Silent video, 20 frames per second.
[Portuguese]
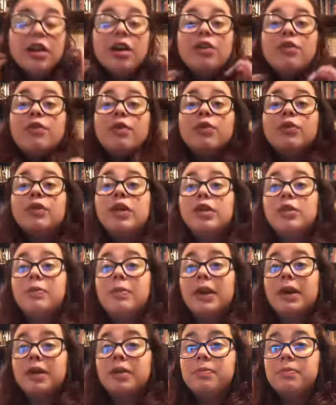Voltando
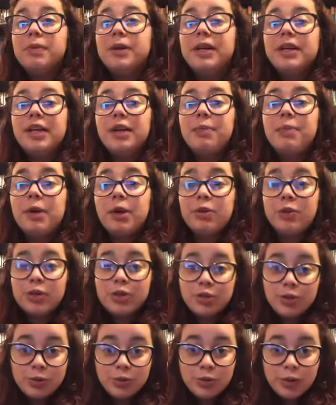para a campanha e para o
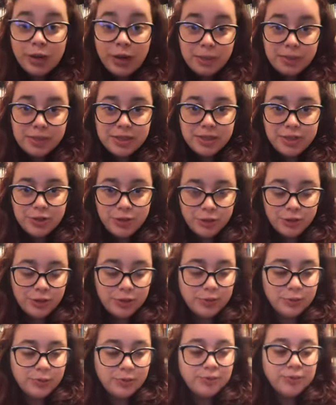assunto
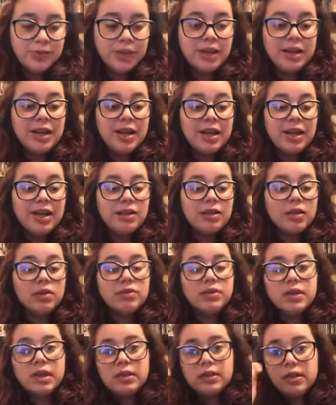capacitismo. Então,
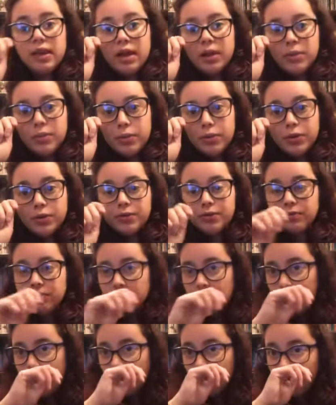setembro
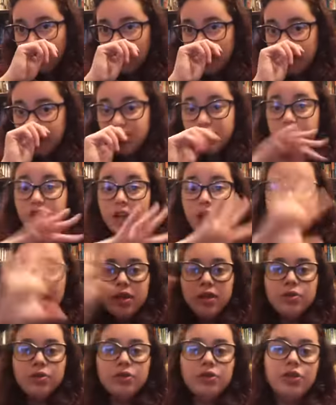é um mês
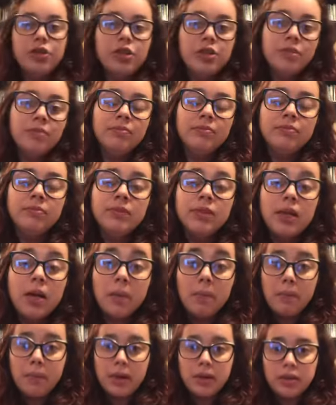cheio de
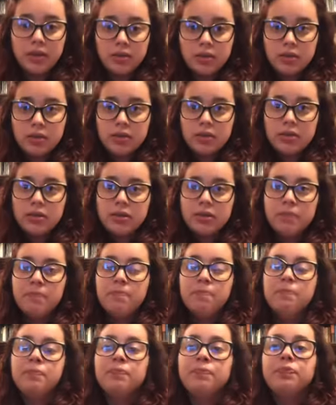campanhas.
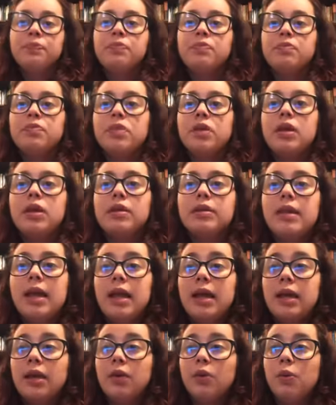
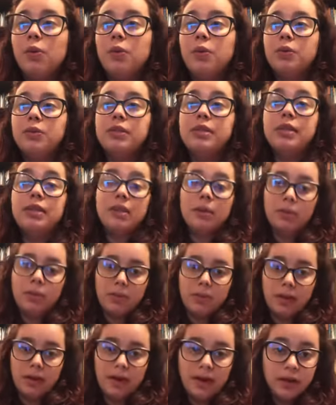Tem o Setembro
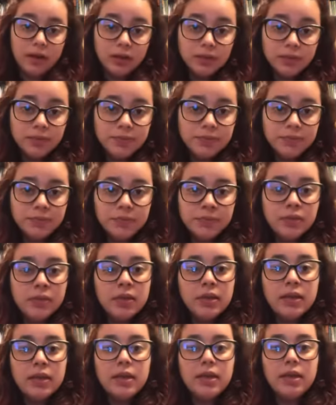Amarelo,
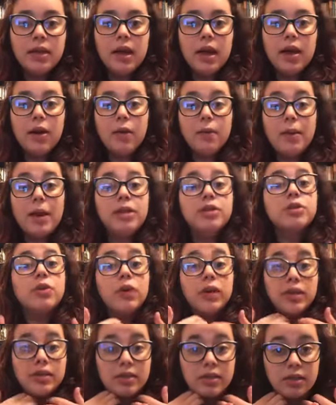que é o mais
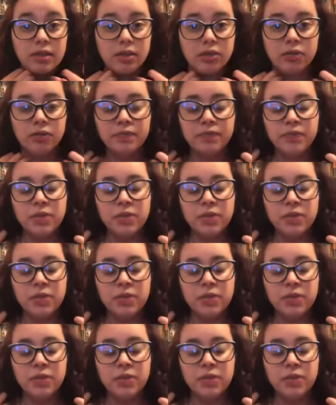conhecido,